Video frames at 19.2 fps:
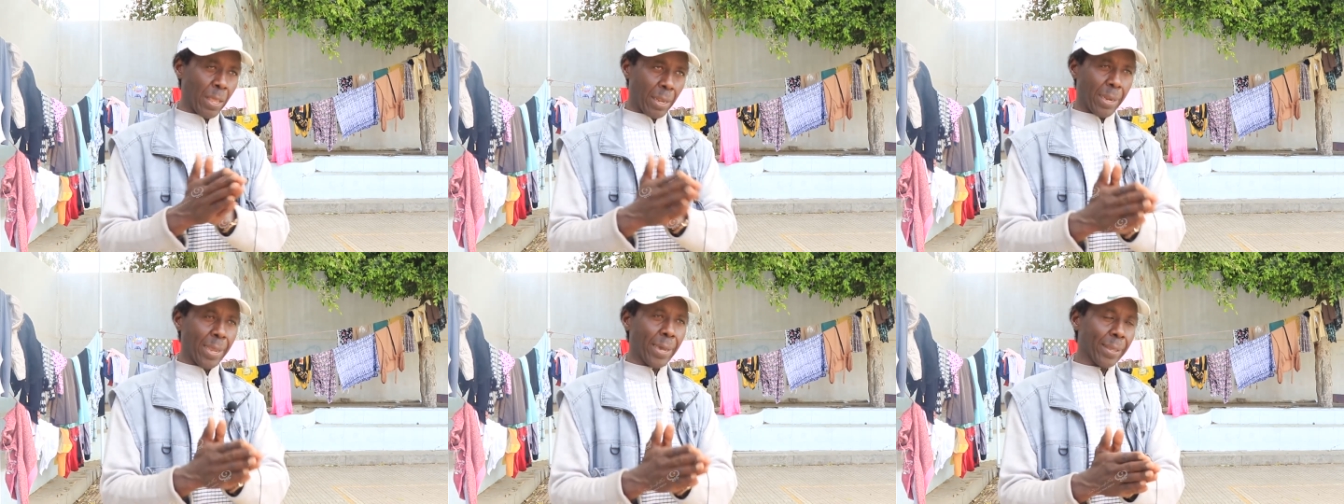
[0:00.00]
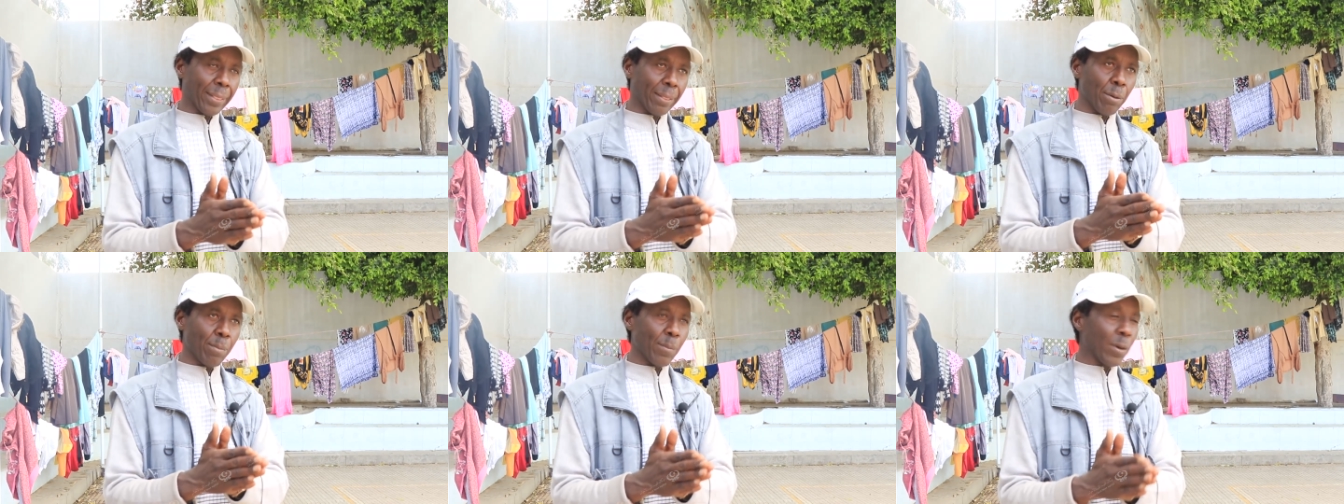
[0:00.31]
لكن
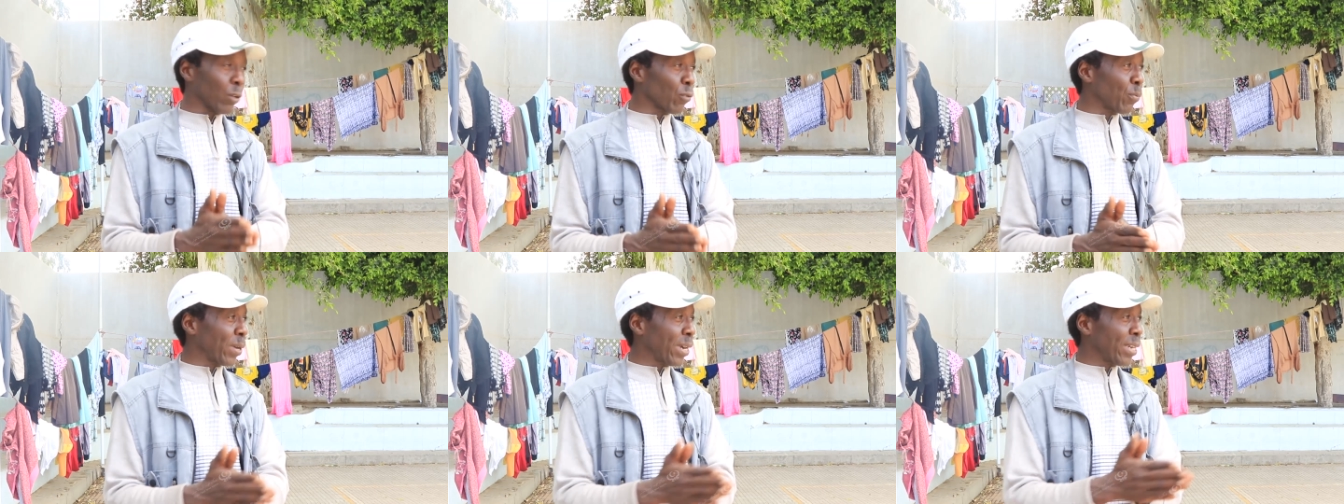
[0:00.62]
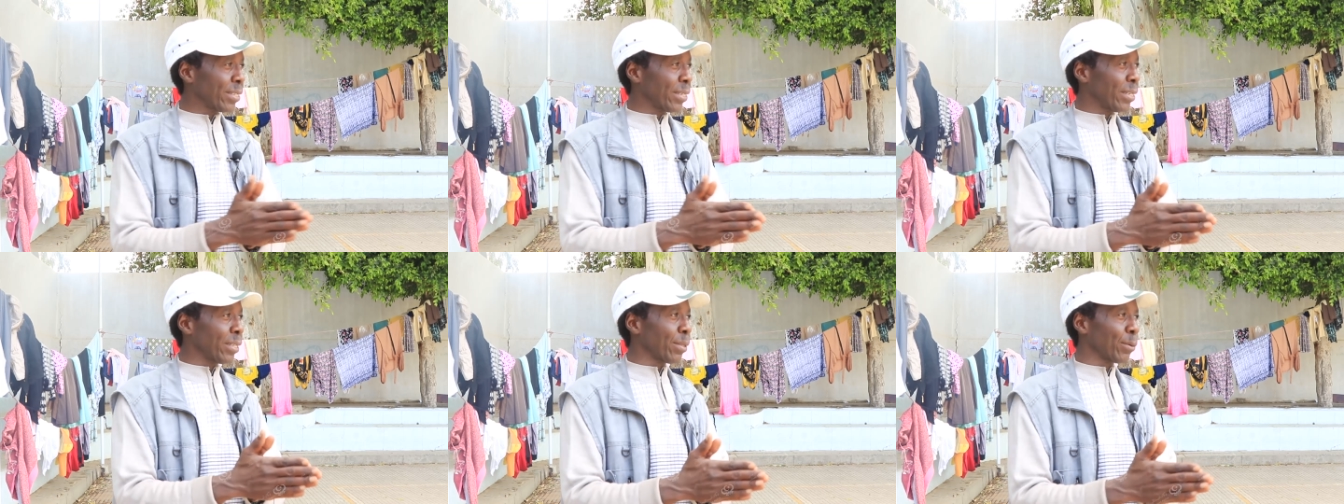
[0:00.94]
طبعا معروف مكان
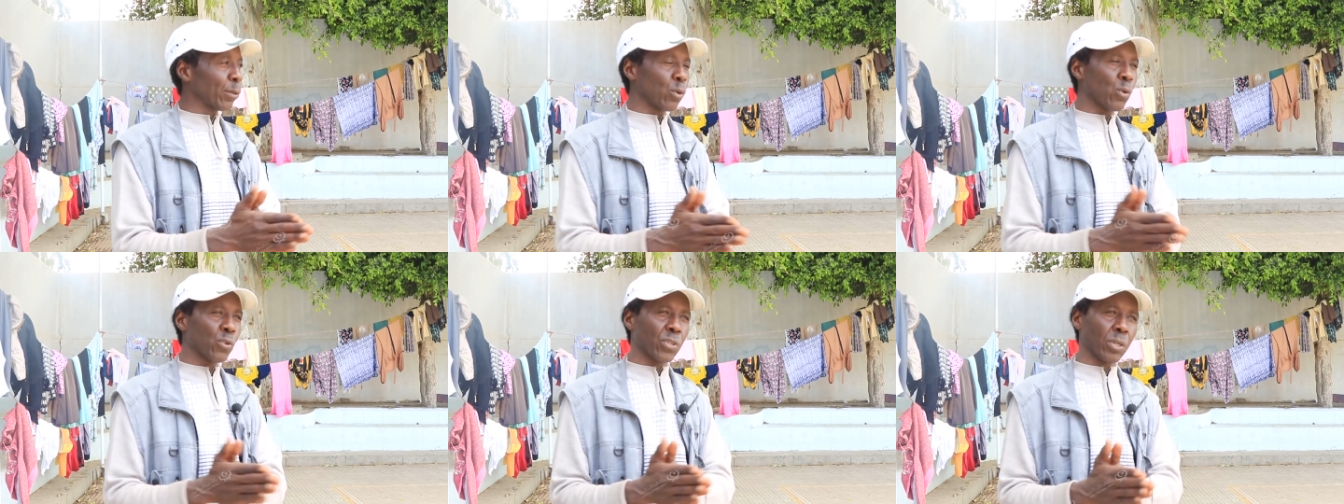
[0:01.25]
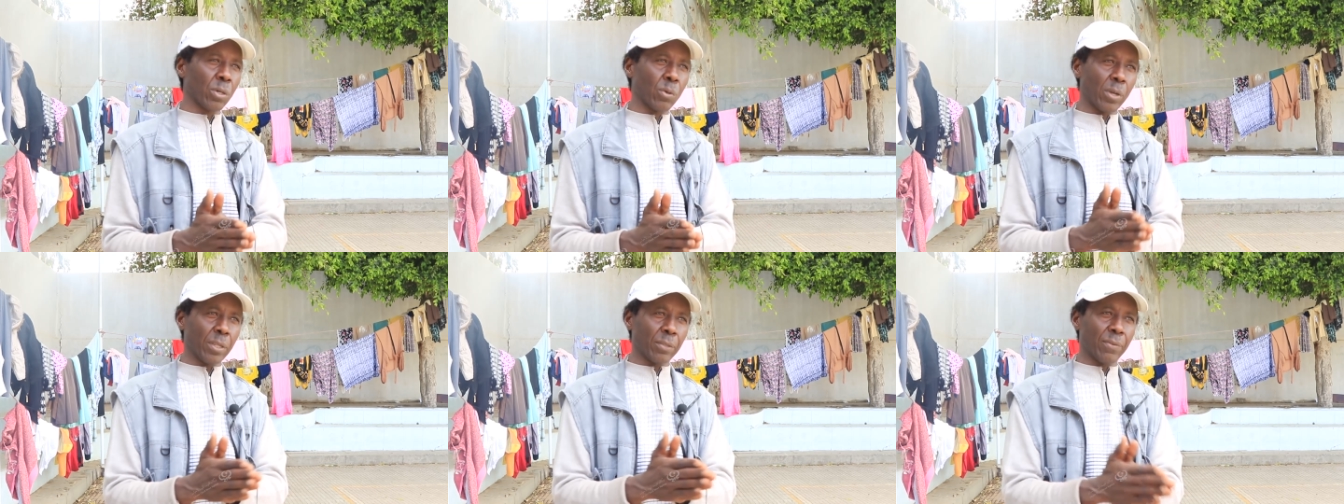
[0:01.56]
زي طبعا
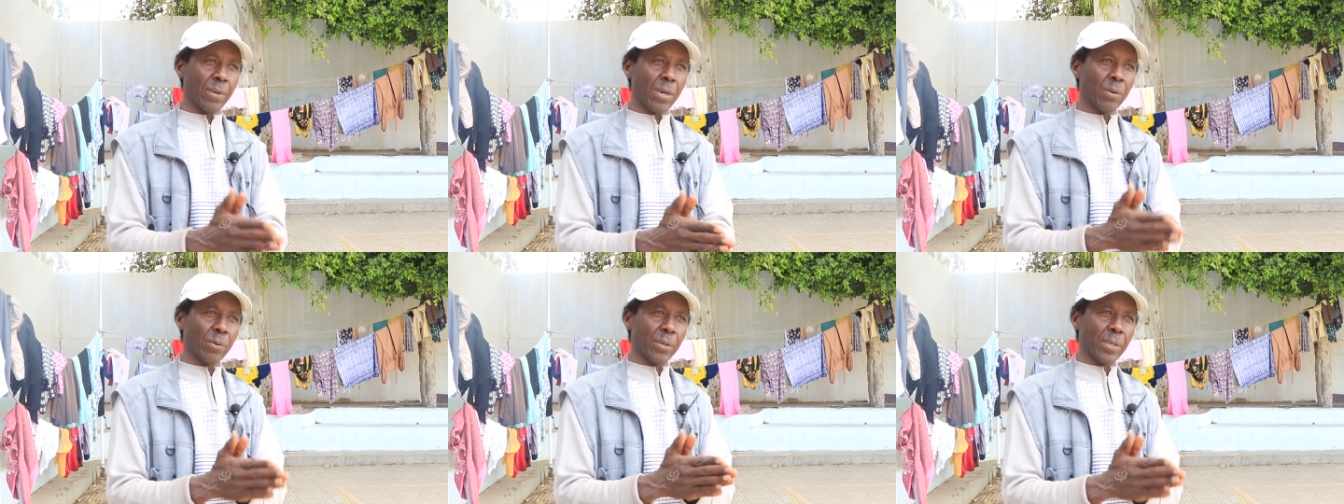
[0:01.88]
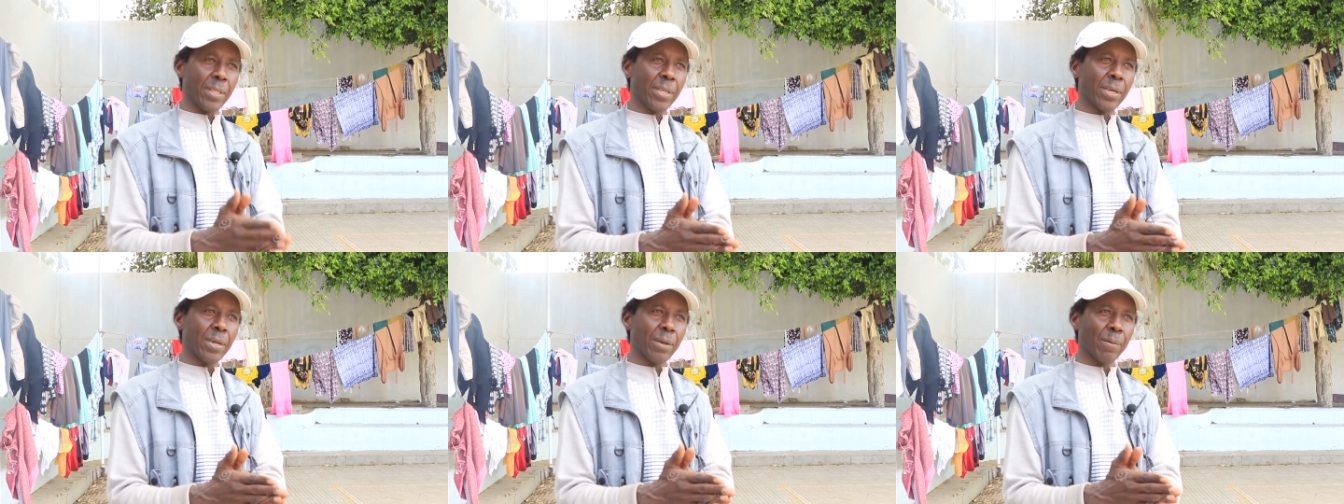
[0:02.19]
أسر وأطفال
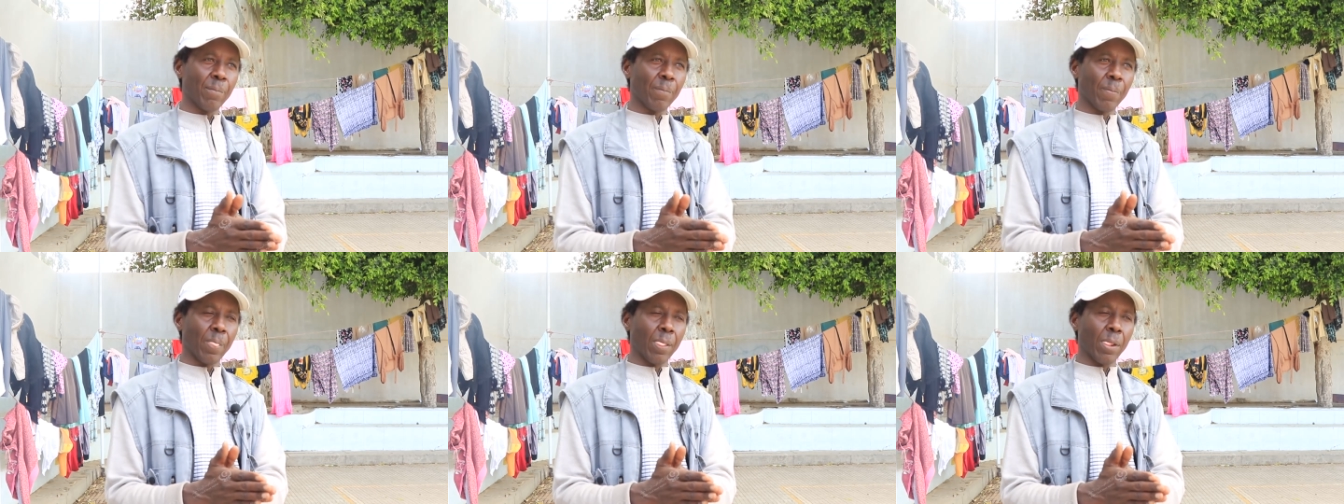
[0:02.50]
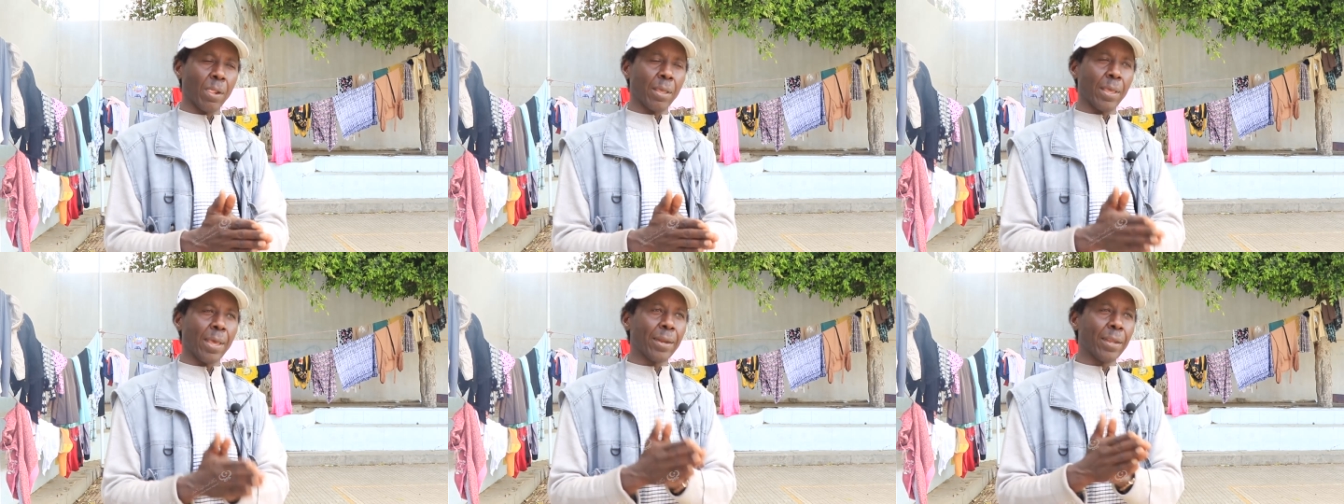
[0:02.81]
وكذا
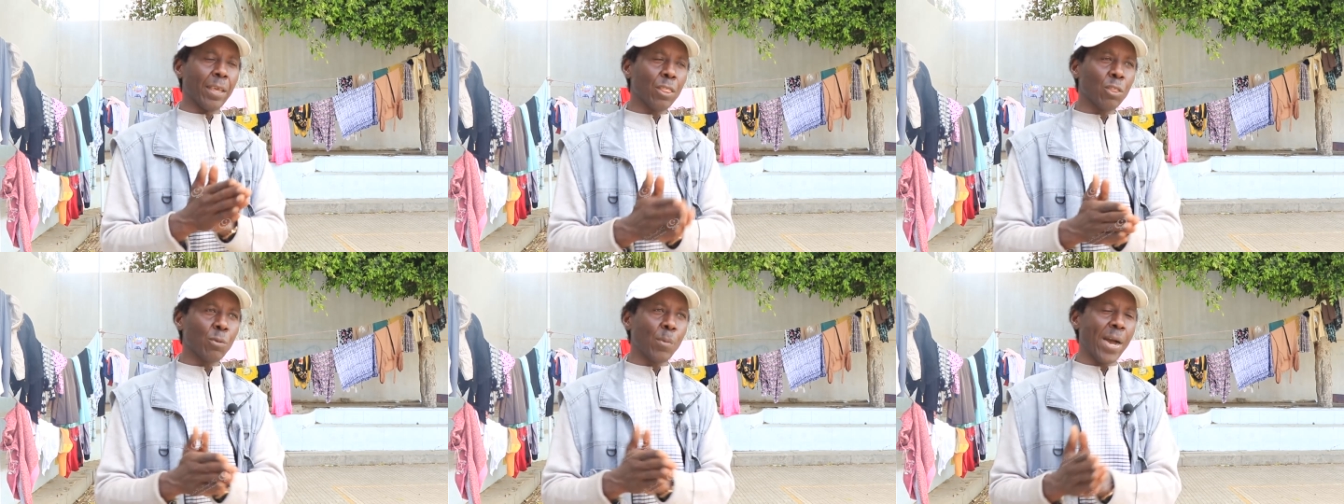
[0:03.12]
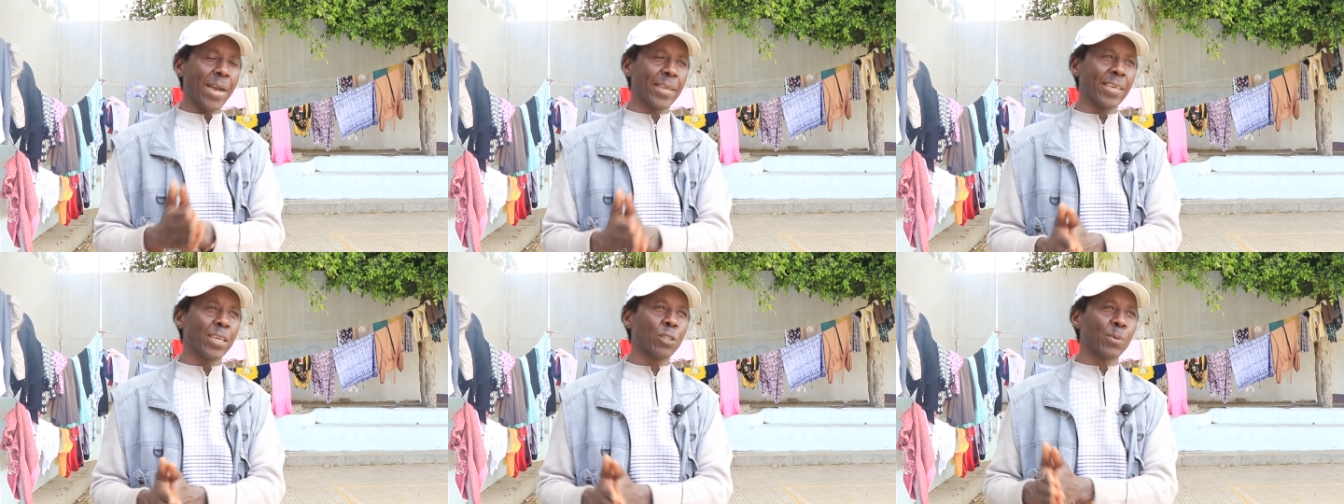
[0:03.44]
يعني عندهم
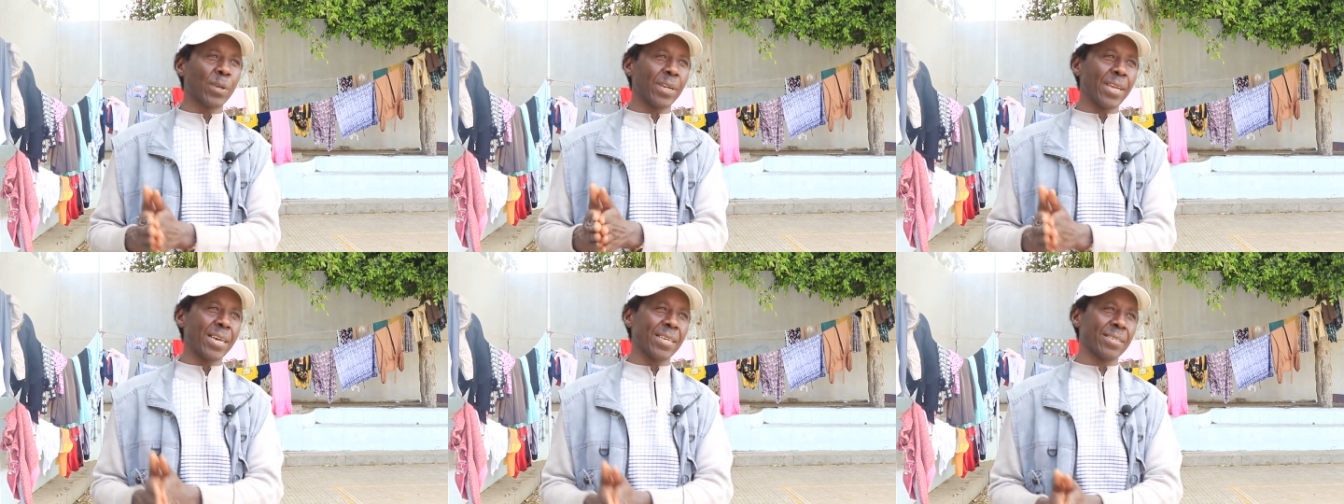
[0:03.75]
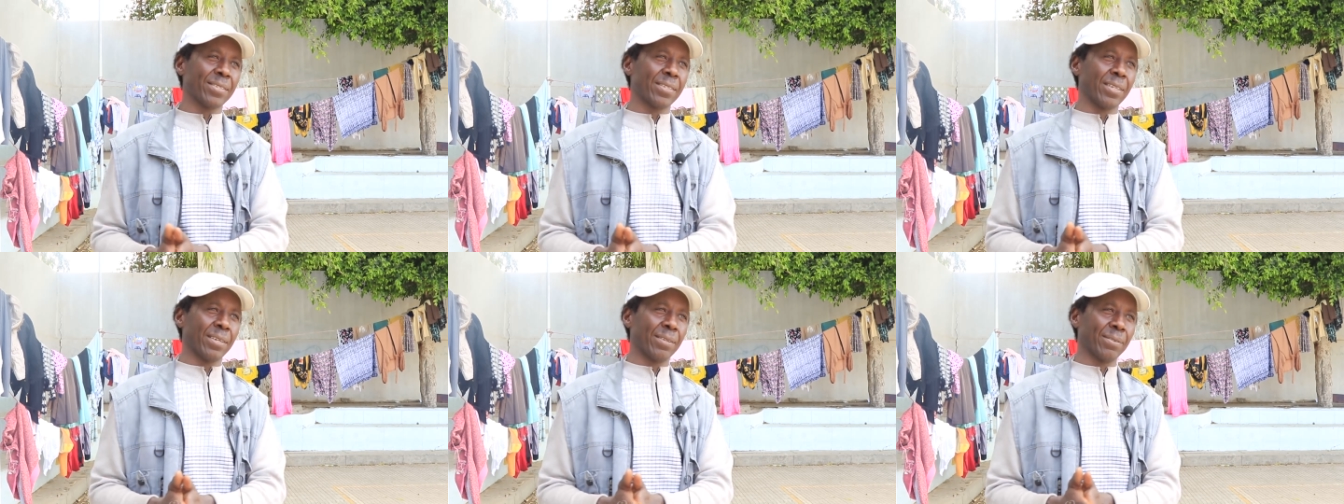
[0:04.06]
حاجاتهم
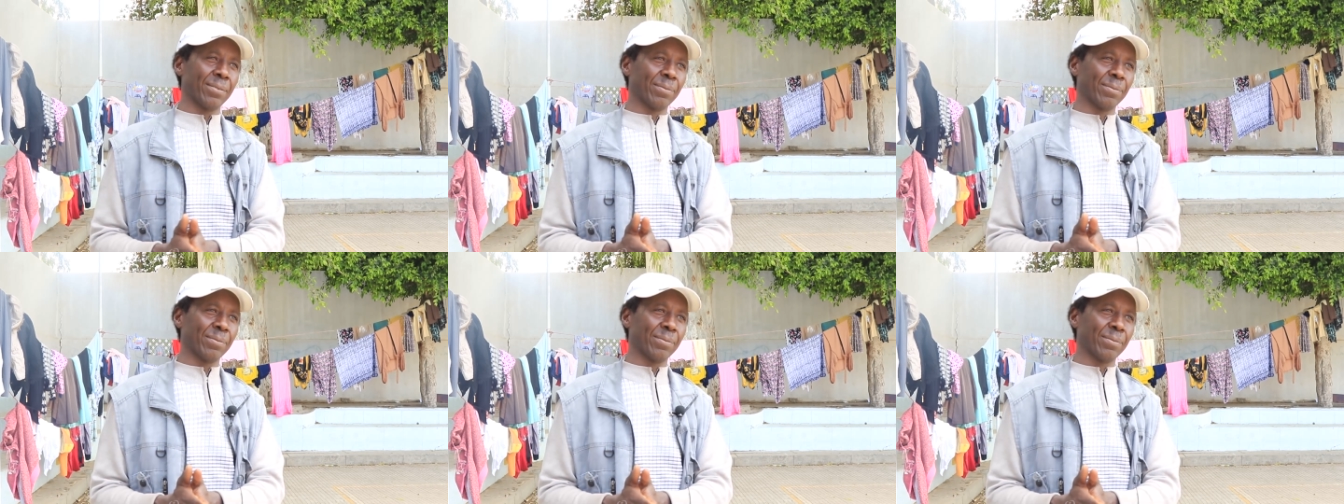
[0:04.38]
الخاصة